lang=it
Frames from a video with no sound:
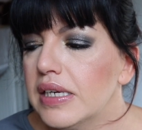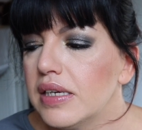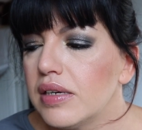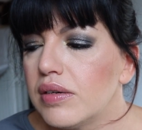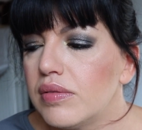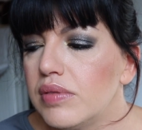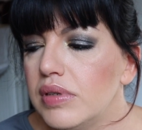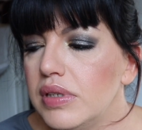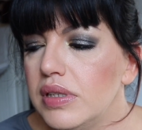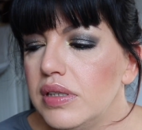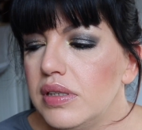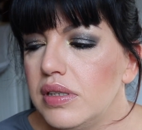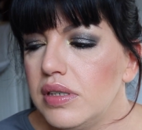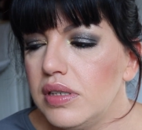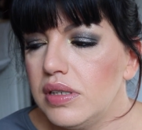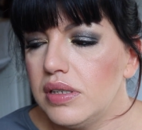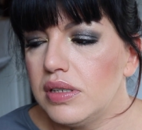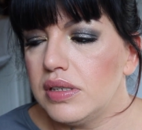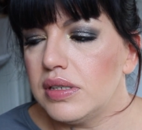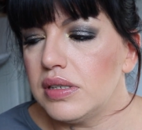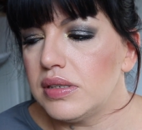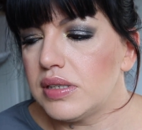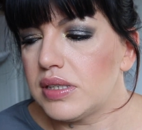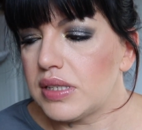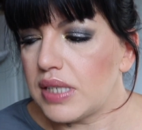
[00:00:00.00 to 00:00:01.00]

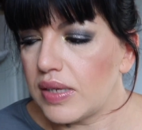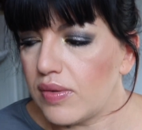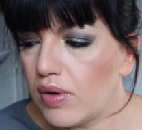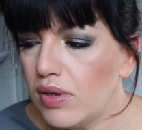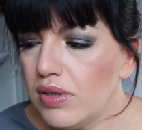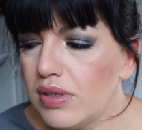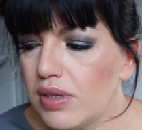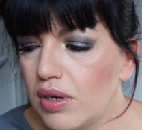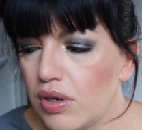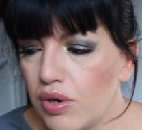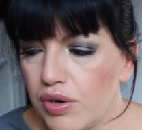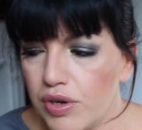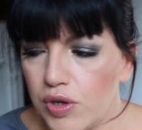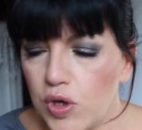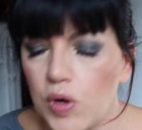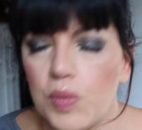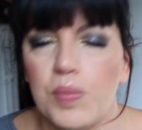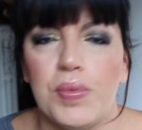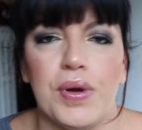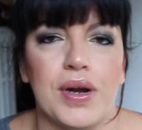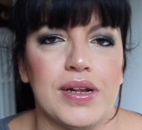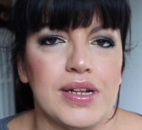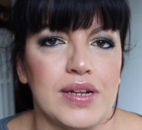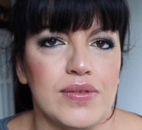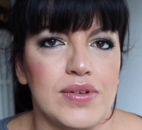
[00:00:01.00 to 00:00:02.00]
quindi stavolta l'ho
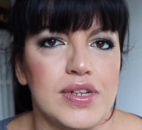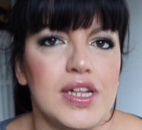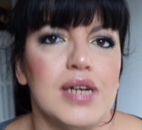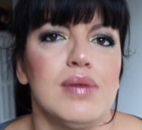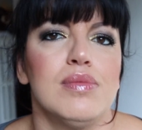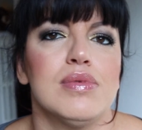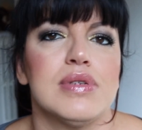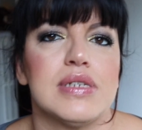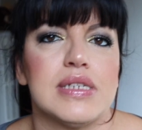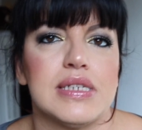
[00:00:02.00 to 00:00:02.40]
ricomprata vediamo